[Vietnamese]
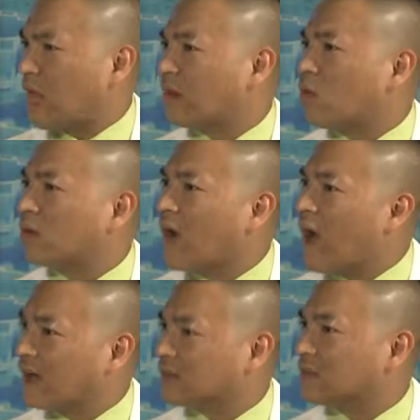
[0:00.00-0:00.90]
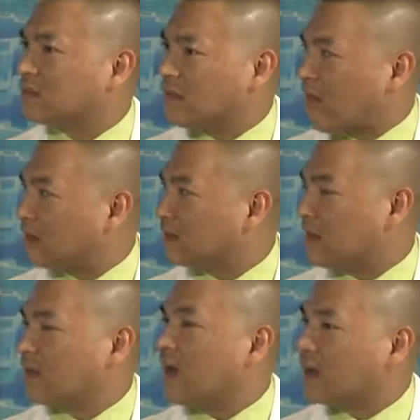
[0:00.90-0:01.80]
thay đổi khác, thì giận
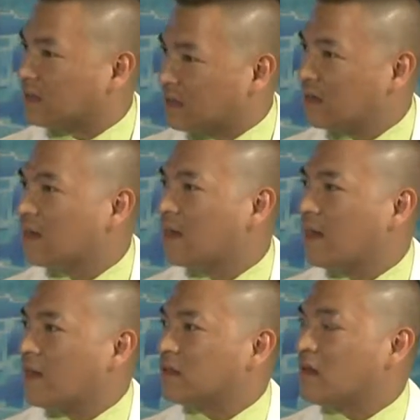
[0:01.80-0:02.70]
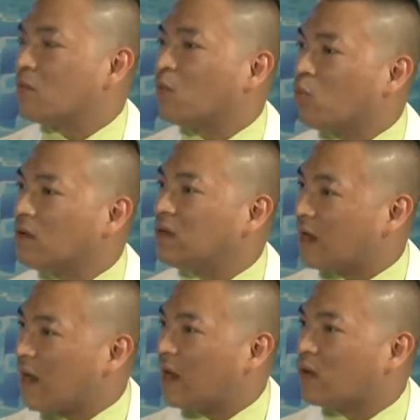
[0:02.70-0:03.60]
dễ muốn
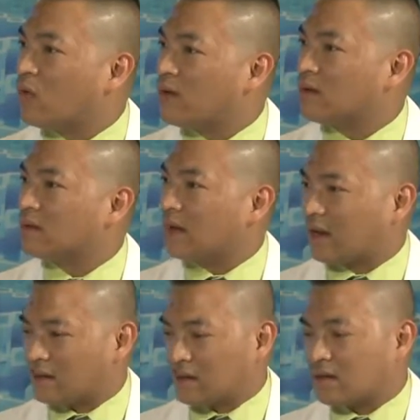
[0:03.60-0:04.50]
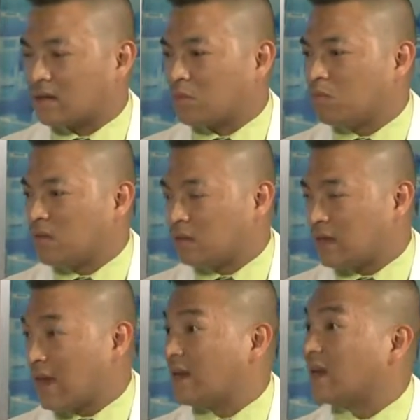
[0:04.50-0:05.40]
dễ la lối, là cũng
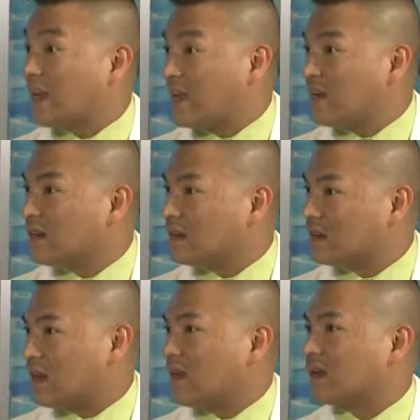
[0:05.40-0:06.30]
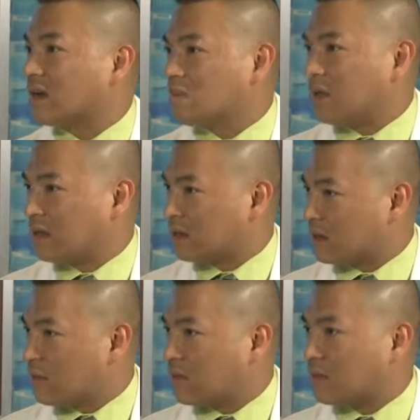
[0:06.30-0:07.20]
nên là để ý là có thể là
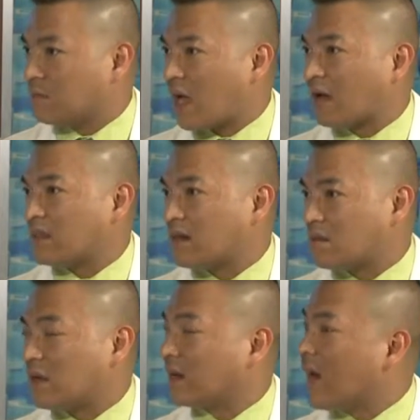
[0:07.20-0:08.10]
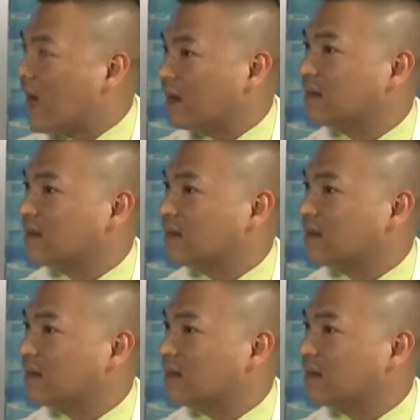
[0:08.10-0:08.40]
có bệnh tâm thần hay là bệnh khác